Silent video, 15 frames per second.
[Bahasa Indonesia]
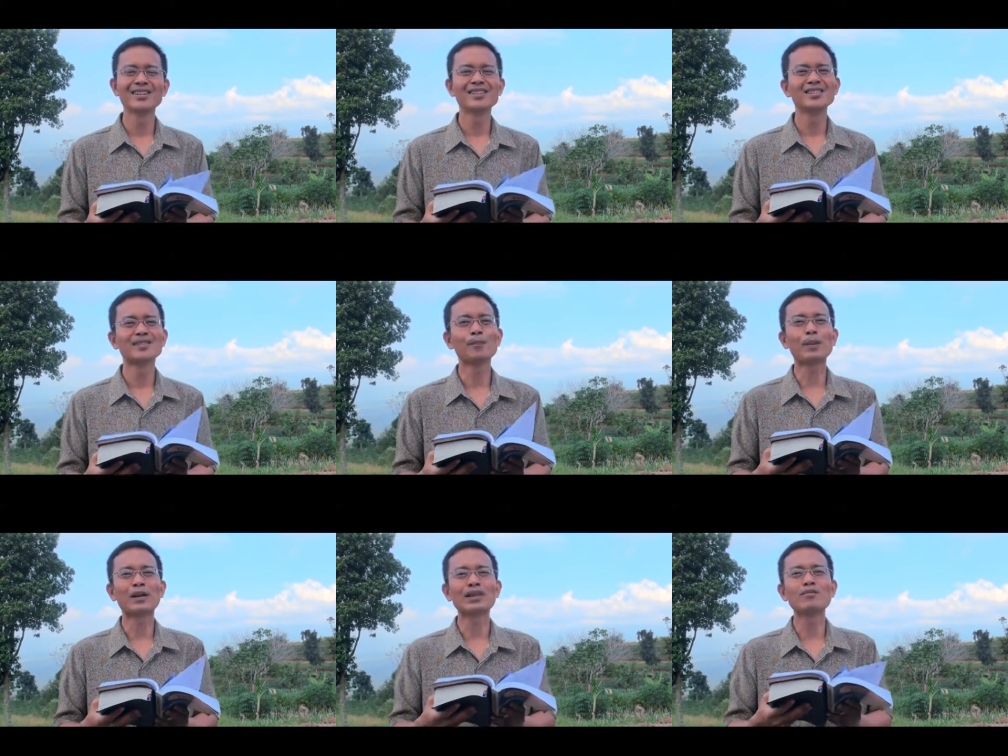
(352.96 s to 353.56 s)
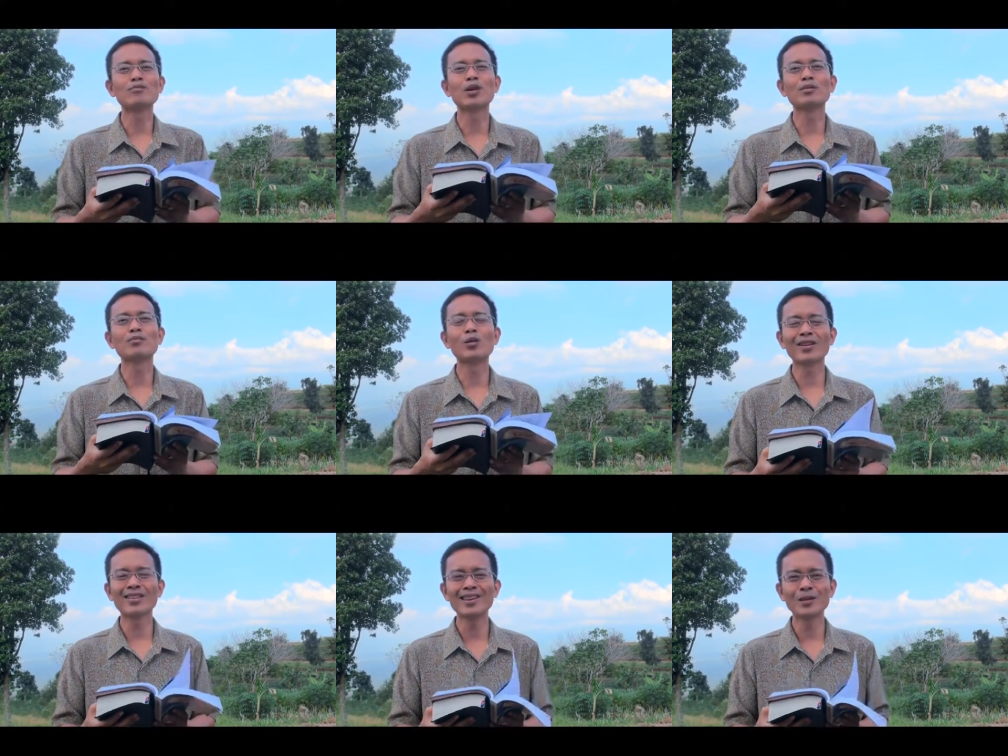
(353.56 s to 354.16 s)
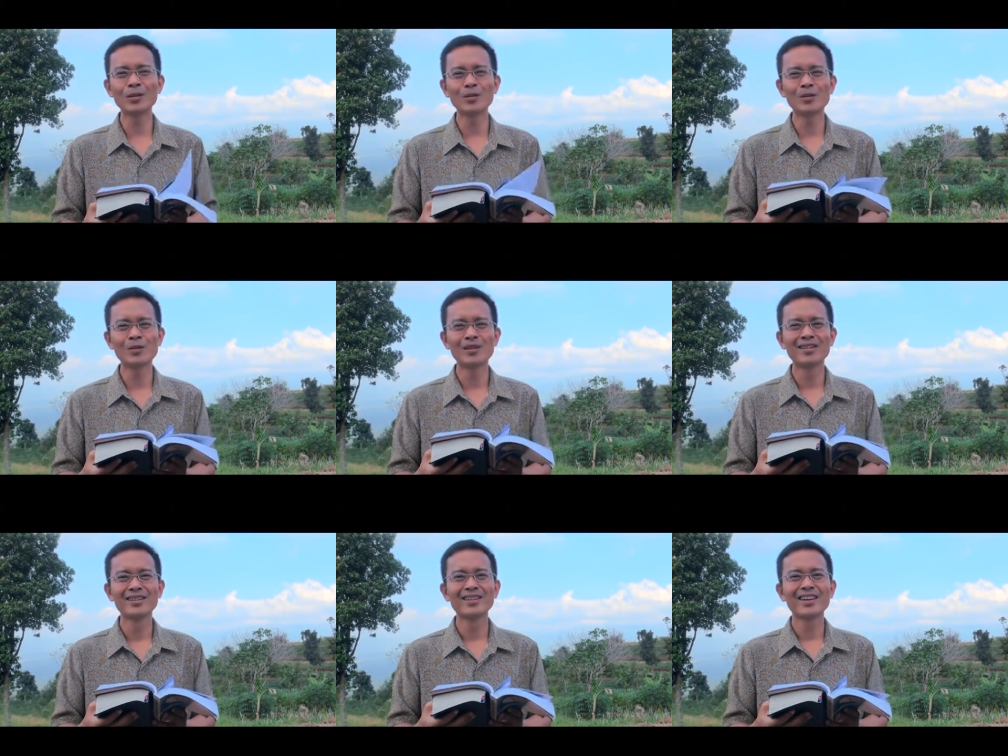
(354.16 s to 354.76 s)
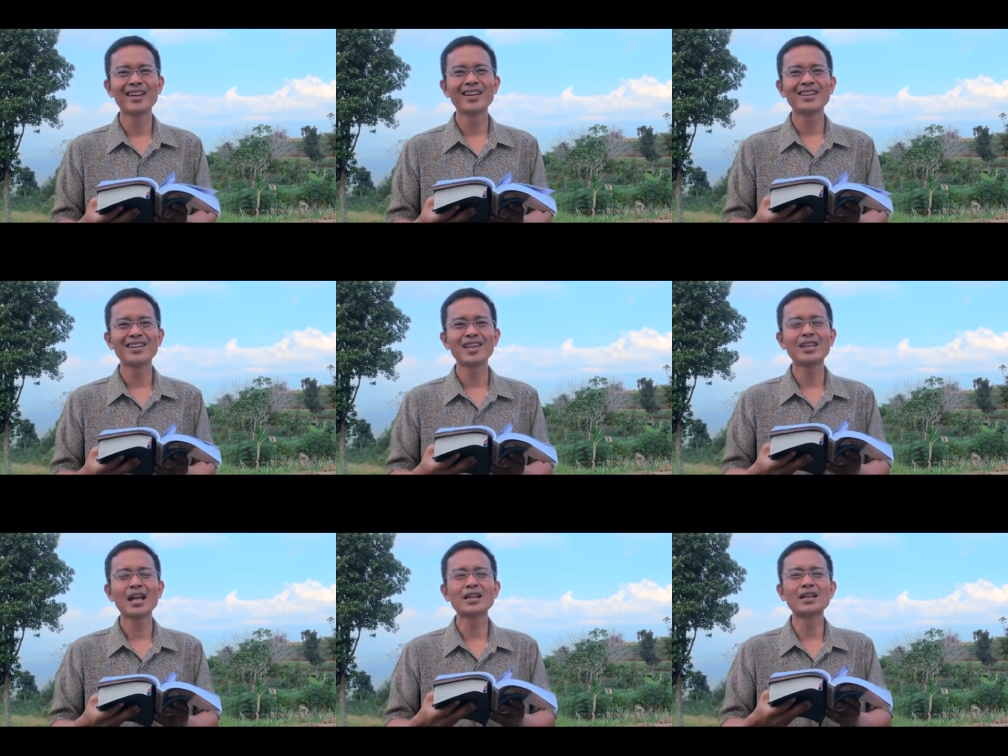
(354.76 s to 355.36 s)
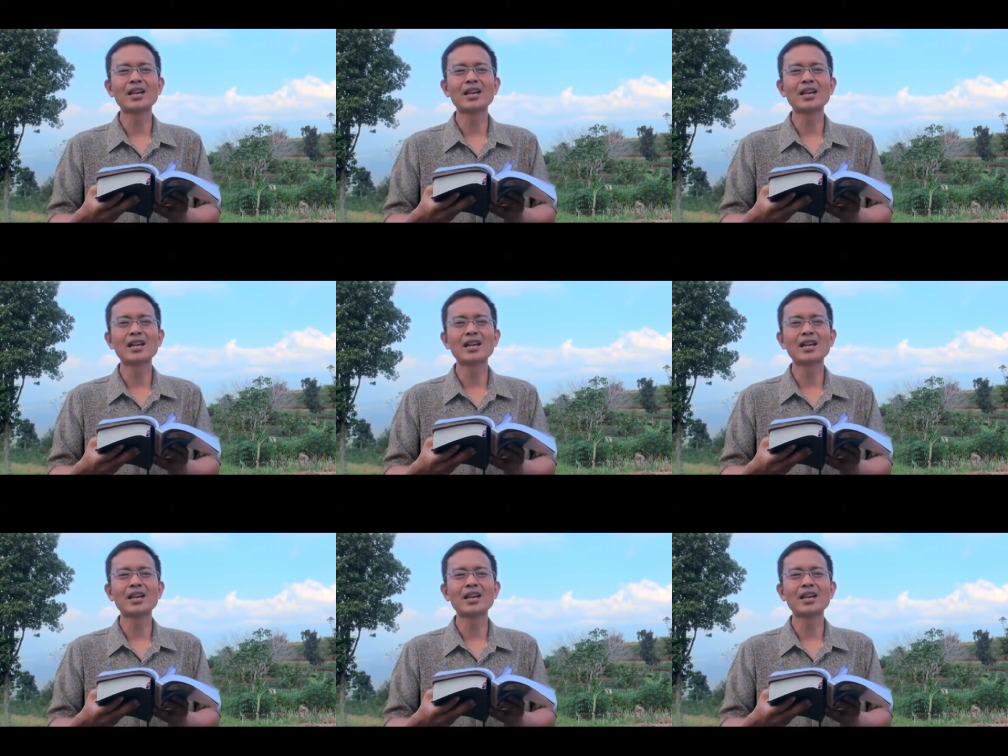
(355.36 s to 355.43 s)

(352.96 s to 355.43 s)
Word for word: Seperti murid-murid itu kita